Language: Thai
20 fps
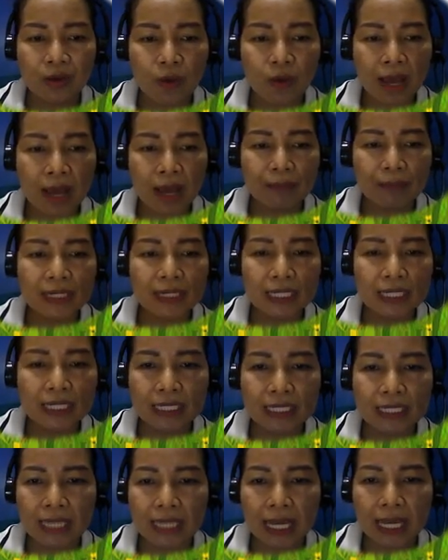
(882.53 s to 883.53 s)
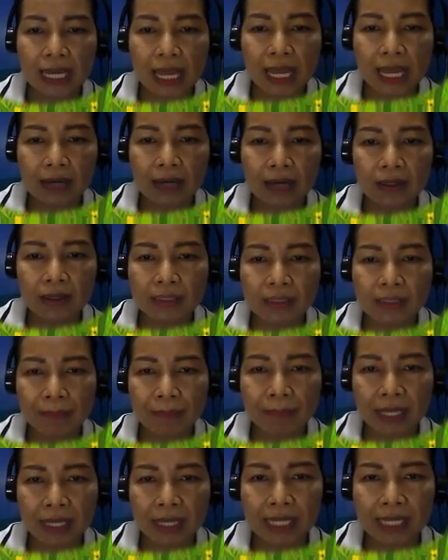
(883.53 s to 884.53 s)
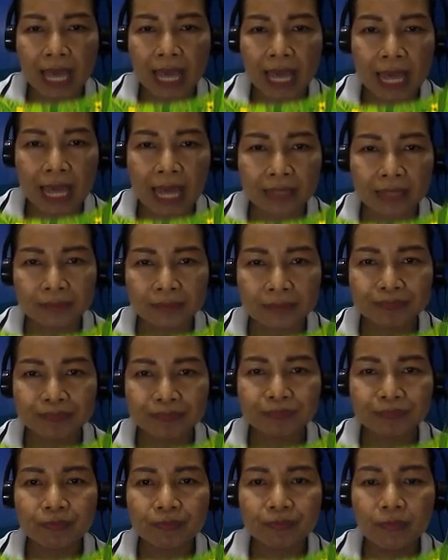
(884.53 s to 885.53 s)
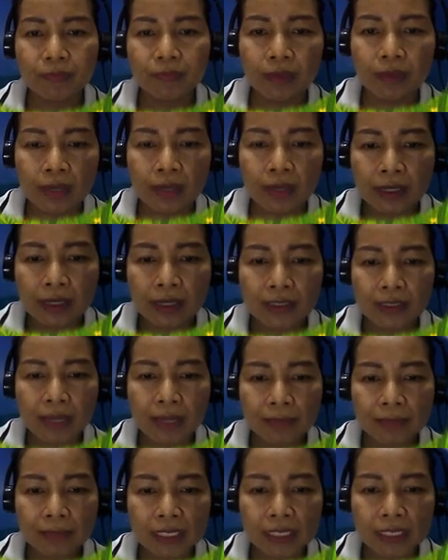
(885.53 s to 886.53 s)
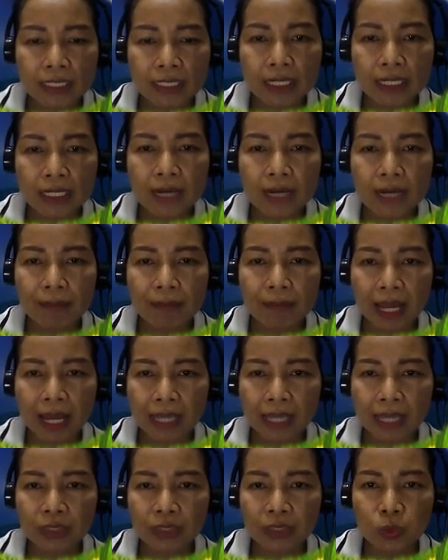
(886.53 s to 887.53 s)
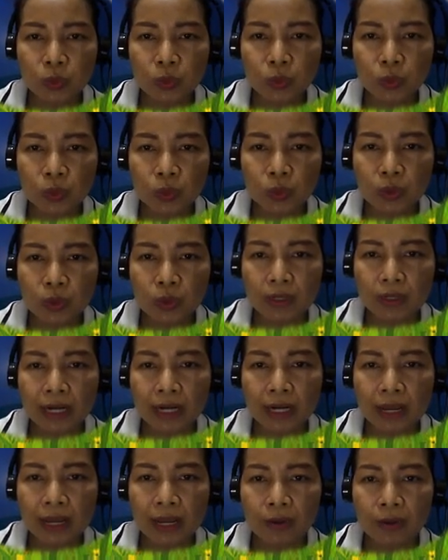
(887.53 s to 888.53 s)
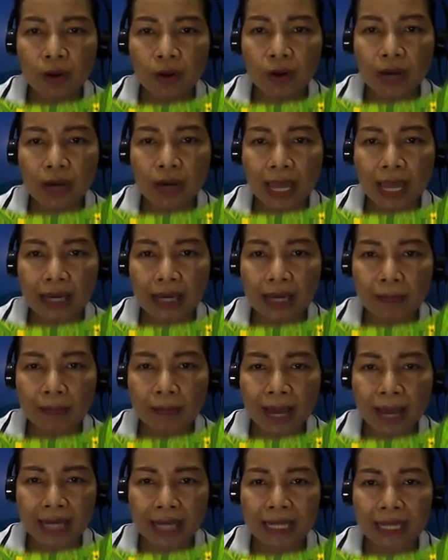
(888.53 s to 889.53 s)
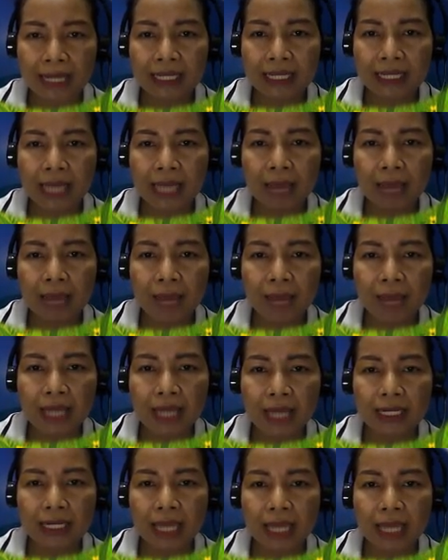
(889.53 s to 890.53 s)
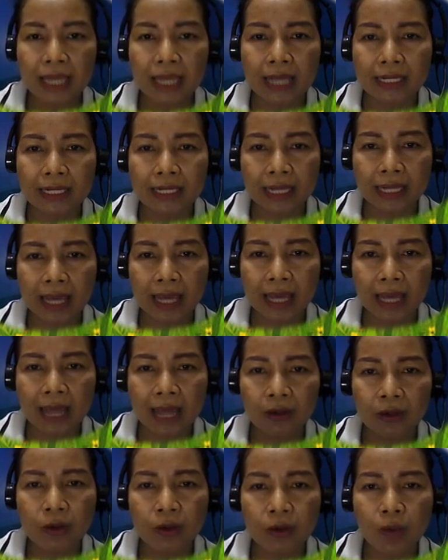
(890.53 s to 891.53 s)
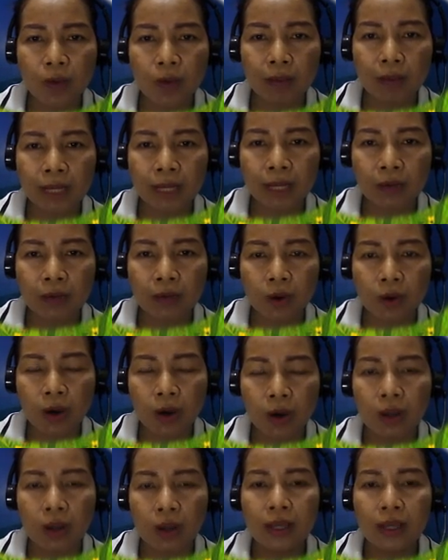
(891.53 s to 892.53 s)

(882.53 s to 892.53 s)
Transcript: ขวามือนะคะก็จะเป็นการทำเครื่องหมายถูกแล้วก็กากระบาดอันนี้ง่ายมากเลยค่ะ เด็กๆอ่านข้อความแล้วก็